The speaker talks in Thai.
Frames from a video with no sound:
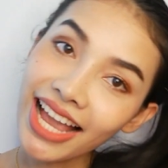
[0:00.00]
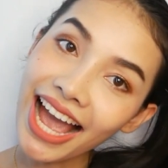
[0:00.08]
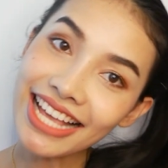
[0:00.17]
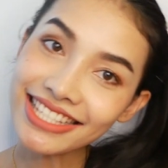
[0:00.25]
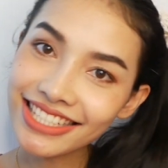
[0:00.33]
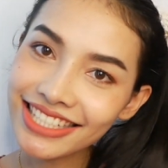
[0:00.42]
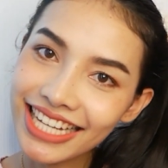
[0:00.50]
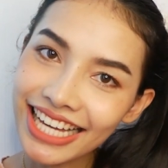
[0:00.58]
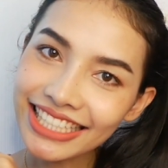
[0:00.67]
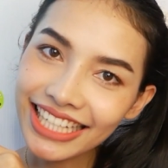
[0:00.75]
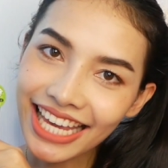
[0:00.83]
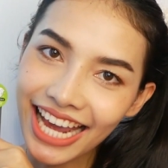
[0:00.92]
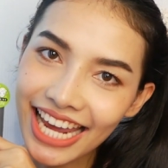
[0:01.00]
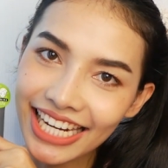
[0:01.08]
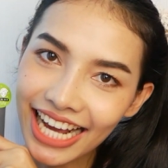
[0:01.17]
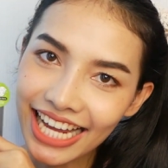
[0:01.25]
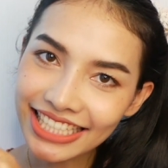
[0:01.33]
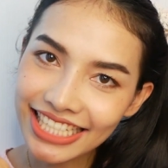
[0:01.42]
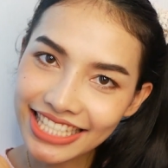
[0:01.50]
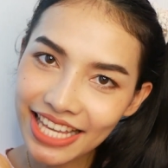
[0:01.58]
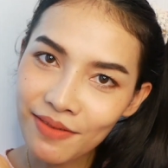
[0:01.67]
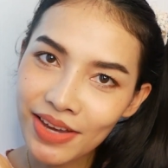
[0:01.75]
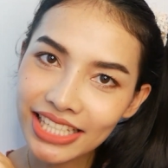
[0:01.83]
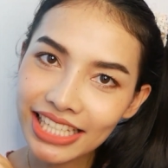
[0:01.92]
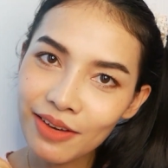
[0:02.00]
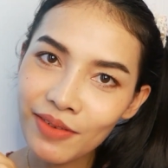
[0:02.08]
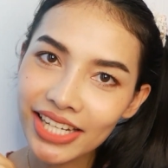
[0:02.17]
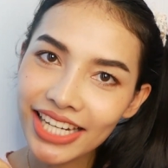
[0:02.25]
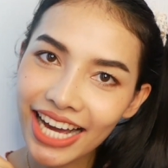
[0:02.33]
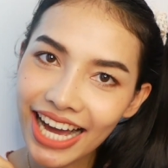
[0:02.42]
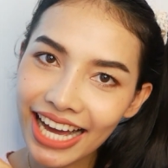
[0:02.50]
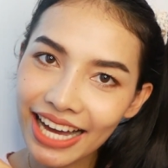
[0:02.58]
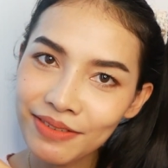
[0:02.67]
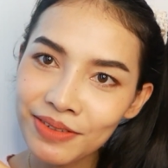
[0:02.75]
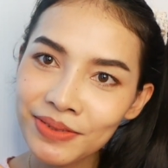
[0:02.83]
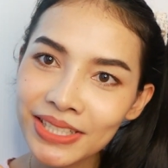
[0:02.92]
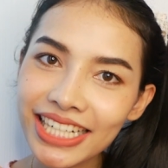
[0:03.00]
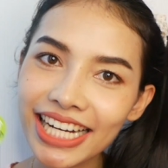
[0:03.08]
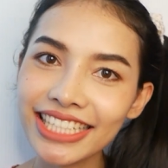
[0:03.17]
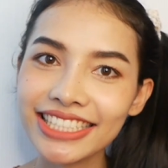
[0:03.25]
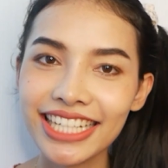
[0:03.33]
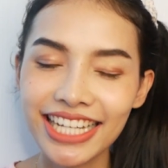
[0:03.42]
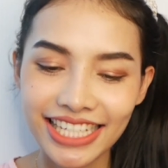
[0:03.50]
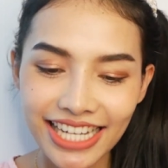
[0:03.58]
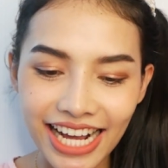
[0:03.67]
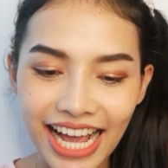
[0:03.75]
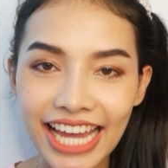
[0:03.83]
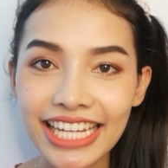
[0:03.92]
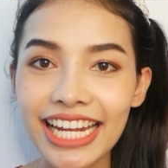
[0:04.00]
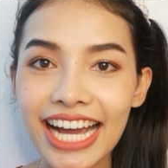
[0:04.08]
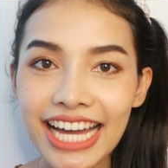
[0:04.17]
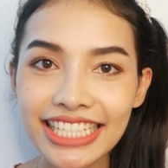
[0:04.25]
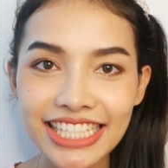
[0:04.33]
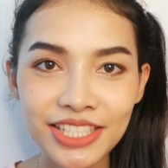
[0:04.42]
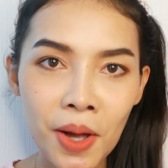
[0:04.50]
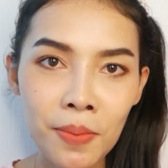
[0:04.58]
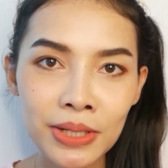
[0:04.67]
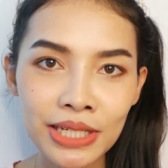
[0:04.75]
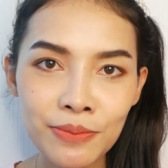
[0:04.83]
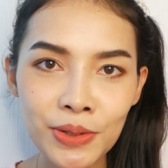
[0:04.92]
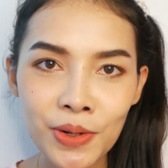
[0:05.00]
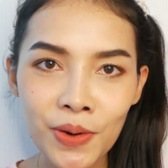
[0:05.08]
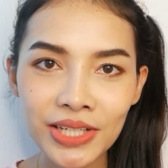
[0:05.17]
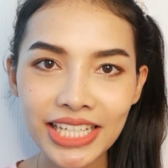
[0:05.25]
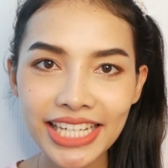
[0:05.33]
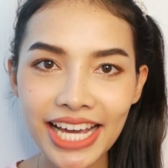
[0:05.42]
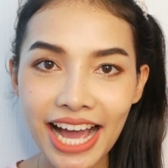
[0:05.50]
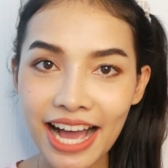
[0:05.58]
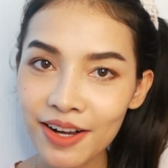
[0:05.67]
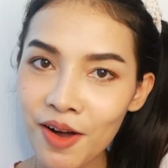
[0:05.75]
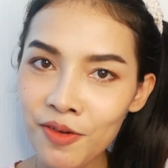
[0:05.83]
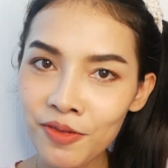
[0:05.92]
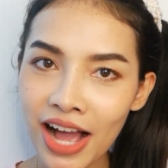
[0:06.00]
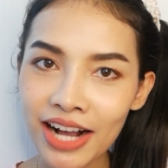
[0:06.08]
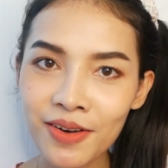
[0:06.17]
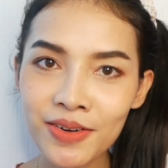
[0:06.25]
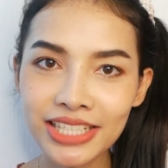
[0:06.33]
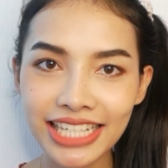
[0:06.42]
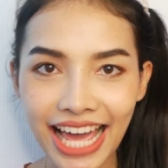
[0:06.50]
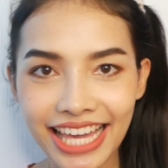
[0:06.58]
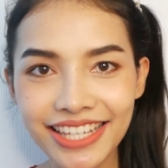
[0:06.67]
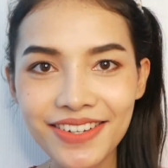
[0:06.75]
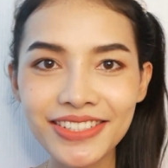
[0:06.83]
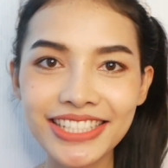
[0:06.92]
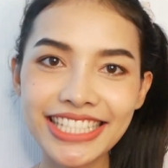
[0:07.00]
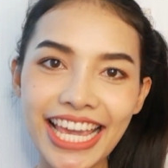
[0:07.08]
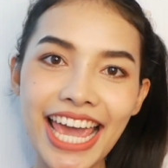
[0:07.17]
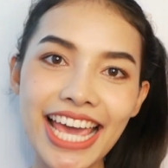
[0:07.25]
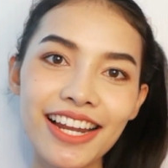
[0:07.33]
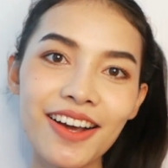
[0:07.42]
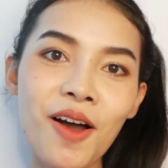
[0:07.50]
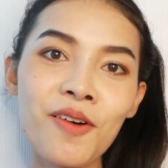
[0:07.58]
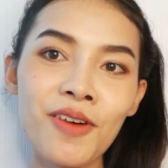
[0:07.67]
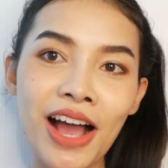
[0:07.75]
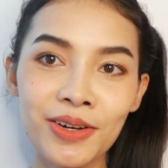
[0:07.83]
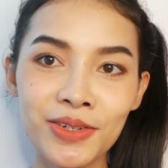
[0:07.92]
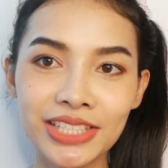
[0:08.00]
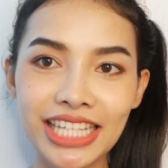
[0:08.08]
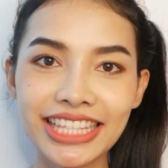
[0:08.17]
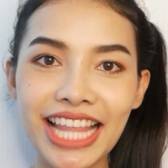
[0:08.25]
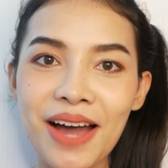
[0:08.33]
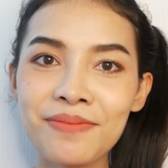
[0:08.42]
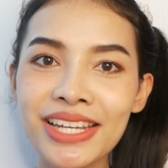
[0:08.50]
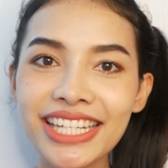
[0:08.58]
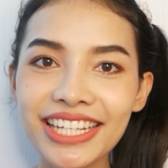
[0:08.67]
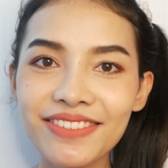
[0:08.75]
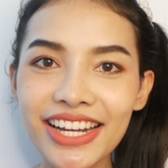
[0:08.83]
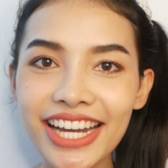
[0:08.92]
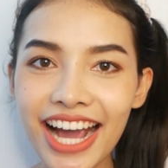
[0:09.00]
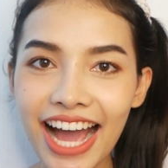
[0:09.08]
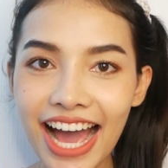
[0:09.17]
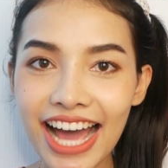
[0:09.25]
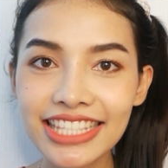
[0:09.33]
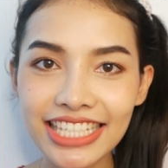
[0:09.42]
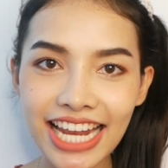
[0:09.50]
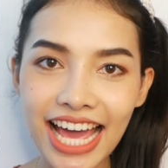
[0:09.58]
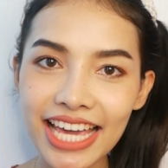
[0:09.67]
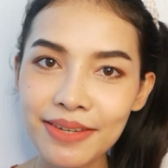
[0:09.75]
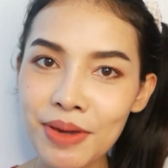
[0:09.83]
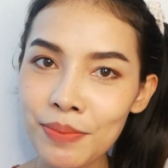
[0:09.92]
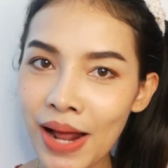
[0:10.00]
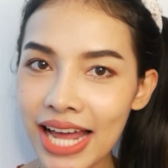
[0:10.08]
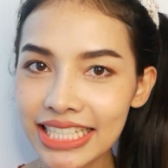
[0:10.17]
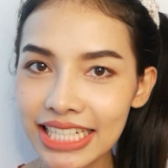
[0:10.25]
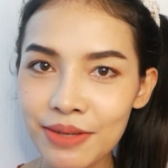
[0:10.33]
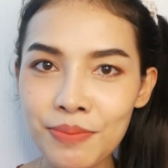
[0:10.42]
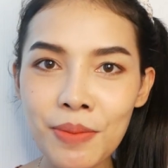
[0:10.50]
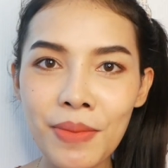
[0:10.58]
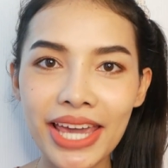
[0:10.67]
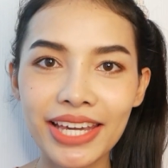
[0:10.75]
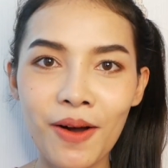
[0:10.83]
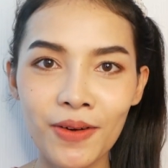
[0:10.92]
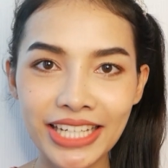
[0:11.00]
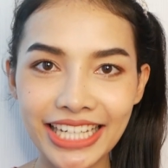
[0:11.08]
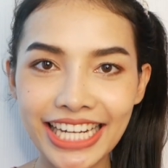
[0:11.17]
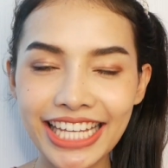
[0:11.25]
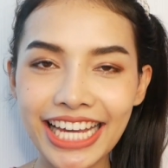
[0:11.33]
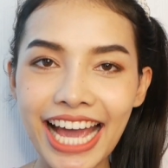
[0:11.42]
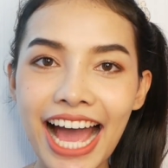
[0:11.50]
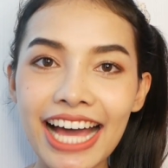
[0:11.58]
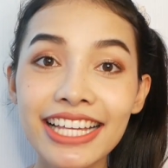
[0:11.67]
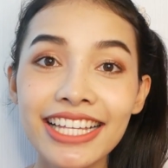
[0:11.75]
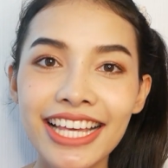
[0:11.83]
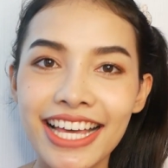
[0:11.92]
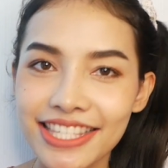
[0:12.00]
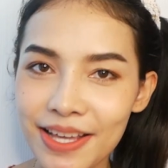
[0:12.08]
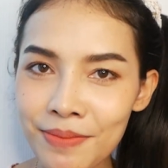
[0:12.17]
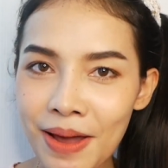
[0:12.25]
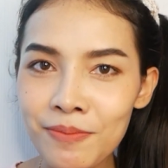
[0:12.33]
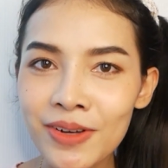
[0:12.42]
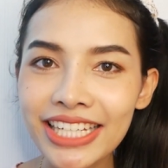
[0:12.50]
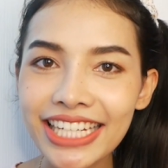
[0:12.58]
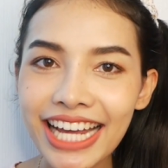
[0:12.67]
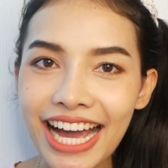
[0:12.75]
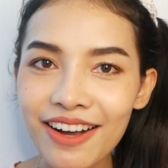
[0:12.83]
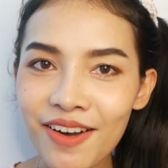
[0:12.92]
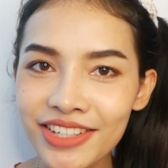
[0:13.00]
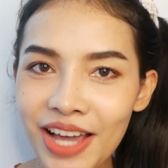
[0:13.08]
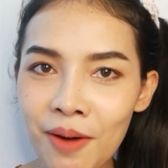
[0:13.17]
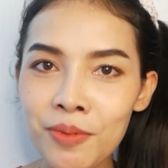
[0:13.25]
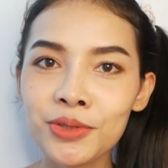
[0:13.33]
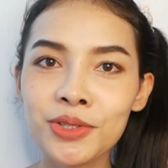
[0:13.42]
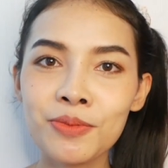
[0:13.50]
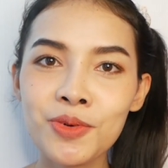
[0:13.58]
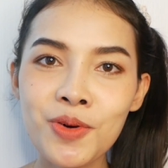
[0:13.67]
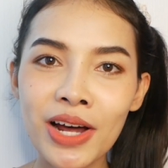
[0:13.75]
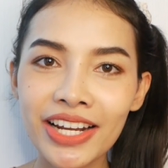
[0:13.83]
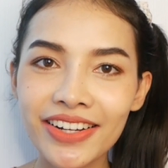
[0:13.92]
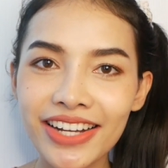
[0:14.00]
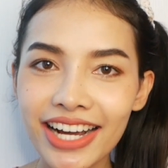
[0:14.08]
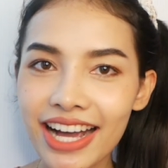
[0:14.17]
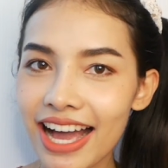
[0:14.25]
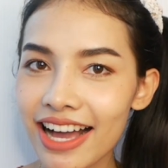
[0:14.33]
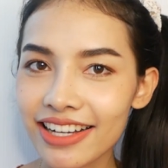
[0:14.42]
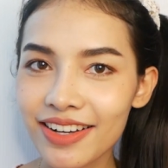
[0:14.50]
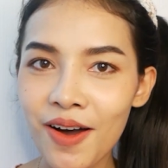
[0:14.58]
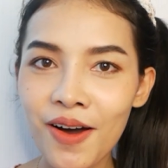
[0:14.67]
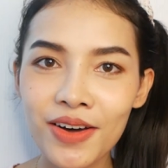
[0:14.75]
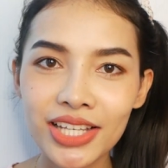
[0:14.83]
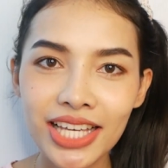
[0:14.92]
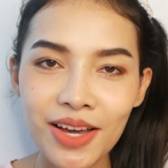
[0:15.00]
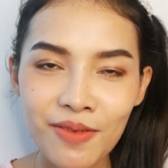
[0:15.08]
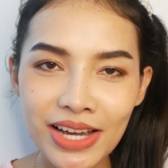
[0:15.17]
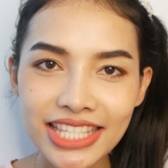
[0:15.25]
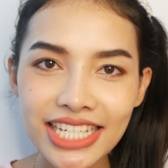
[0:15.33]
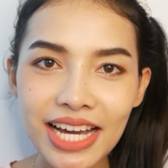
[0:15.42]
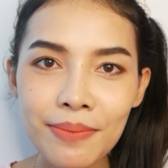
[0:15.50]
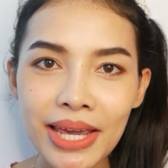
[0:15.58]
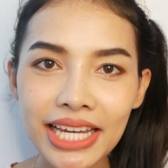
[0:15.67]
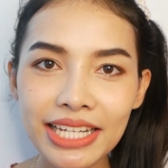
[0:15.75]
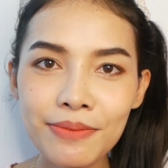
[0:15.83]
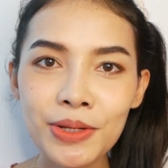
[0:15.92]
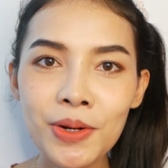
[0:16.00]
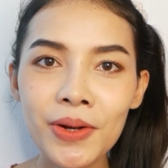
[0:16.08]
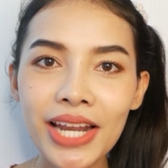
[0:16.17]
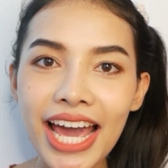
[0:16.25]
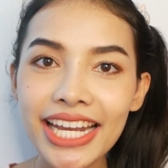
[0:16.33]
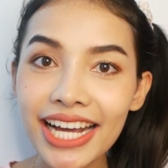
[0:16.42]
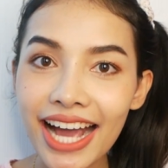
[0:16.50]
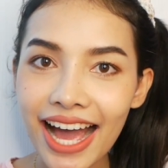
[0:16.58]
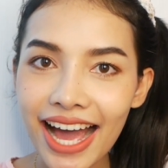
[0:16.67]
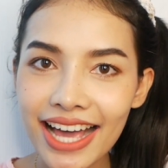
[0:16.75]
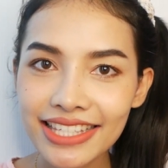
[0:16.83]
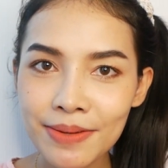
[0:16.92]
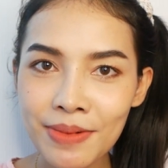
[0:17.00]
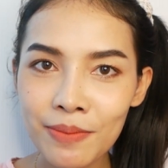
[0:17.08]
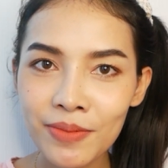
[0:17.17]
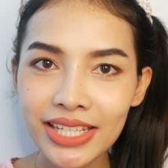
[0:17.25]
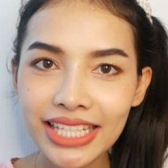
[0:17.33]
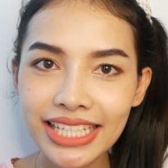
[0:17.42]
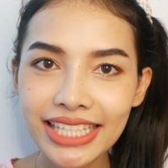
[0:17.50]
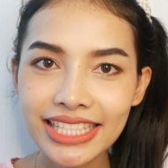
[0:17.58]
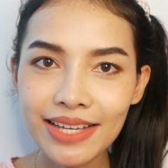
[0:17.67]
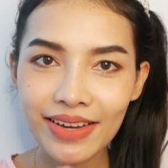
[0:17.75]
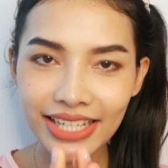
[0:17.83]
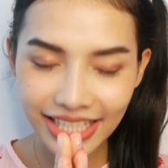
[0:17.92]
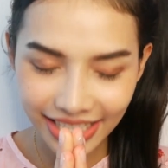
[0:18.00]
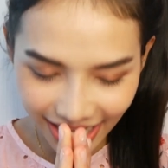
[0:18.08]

หาซื้อกันง่ายๆนะคะที่7-Elevenนะคะเพื่อนๆถ้าใครนะคะที่ชอบคลิปวิดีโอนี้นะคะก็ฝากกดไลค์กดแชร์แล้วก็ฝากกดติดตามให้หนิงด้วยนะคะจะได้ไม่พลาดคลิปใหม่ของหนิงนั่นเองค่ะสำหรับวันนี้นะคะก็ยาวพอสมควรแล้วนะคะก็ไว้เจอกันใหม่คลิปวิดีโอหน้านะคะสำหรับวันนี้สวัสดี